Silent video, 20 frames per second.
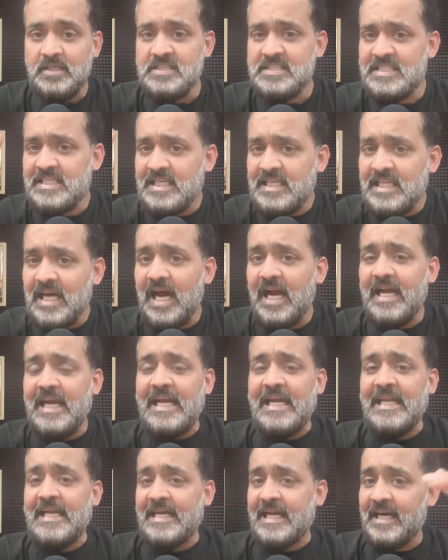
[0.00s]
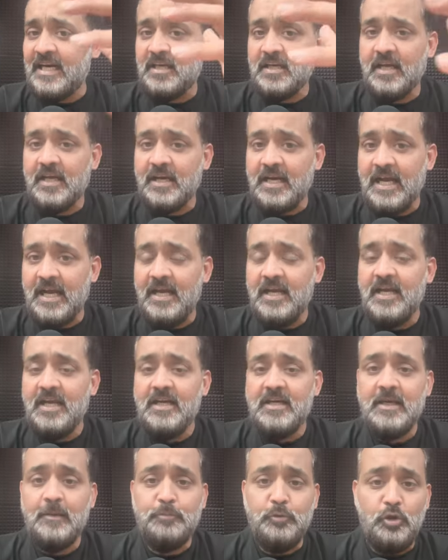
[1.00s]
सीधा इंडिकेट कर रहा है
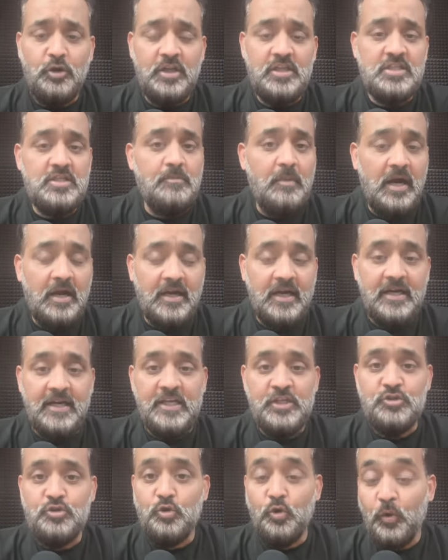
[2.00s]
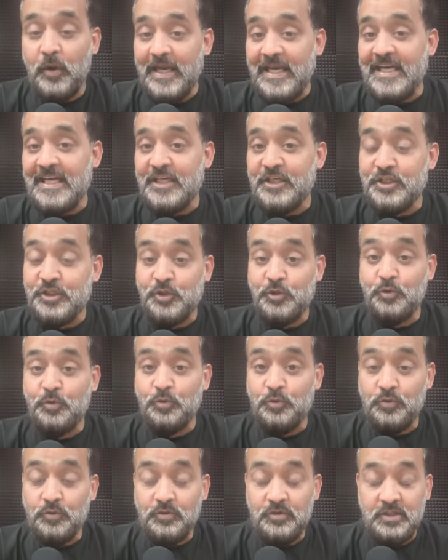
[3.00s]
क्रिप्टो करेंसी मार्केट इज गोइंग टू
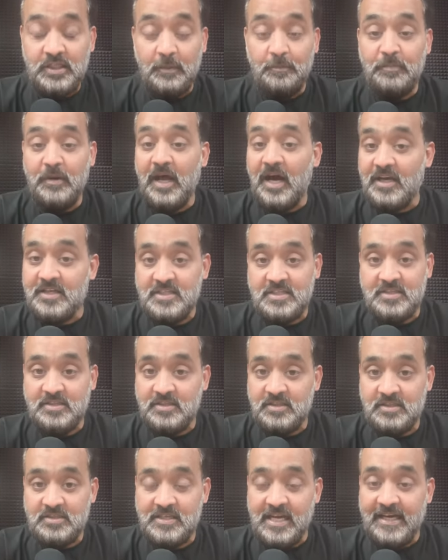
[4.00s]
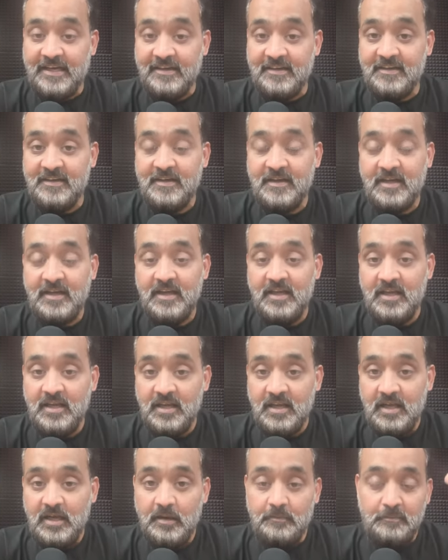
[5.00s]
द ब्लास्ट साइड
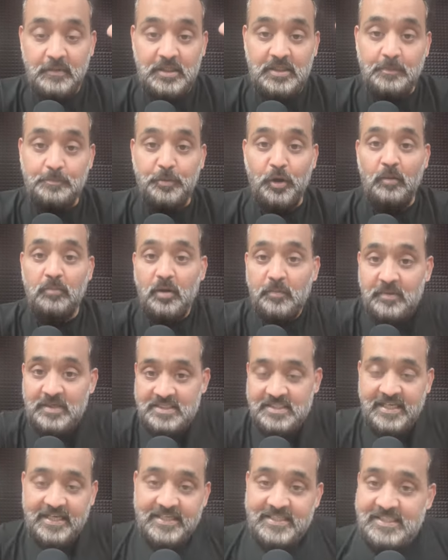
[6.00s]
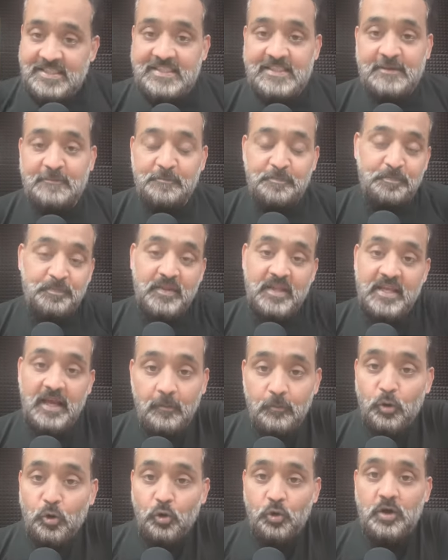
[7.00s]
बट द प्रॉब्लम इज दिस कि
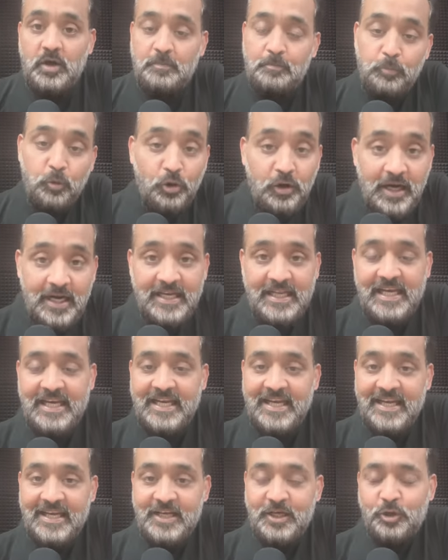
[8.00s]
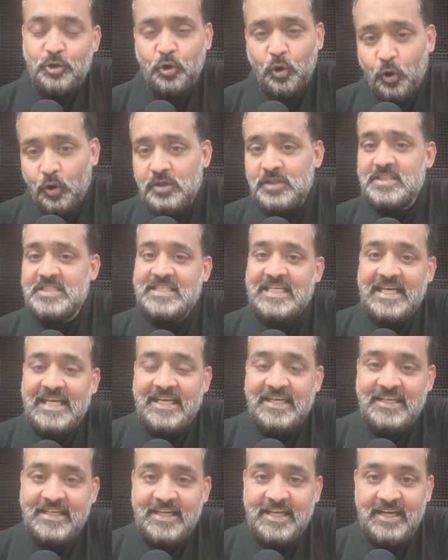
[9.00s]
हम लोग बुल रन के लिए कौन से
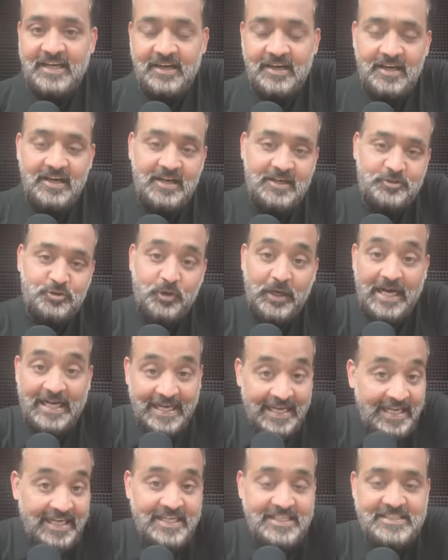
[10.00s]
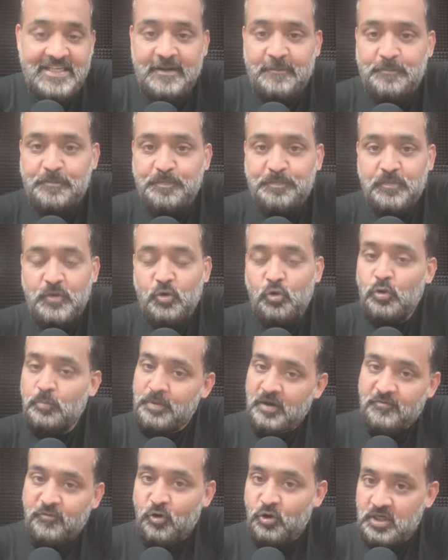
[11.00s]
जो कैटेगरीज हैं उन
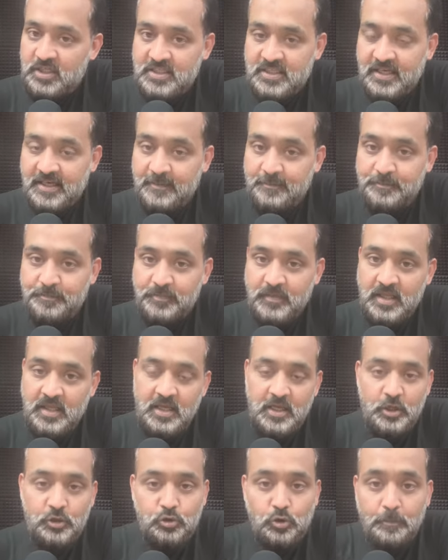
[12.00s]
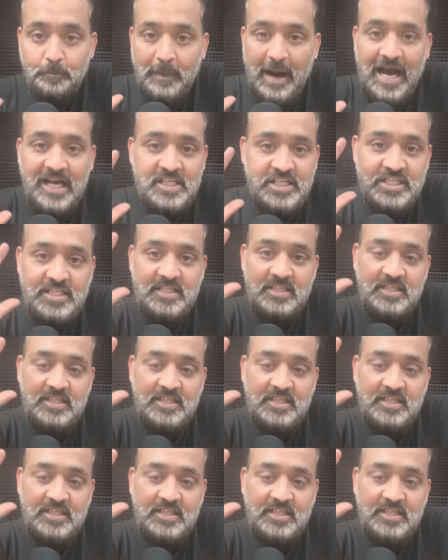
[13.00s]
पर फोकस करें तो पांच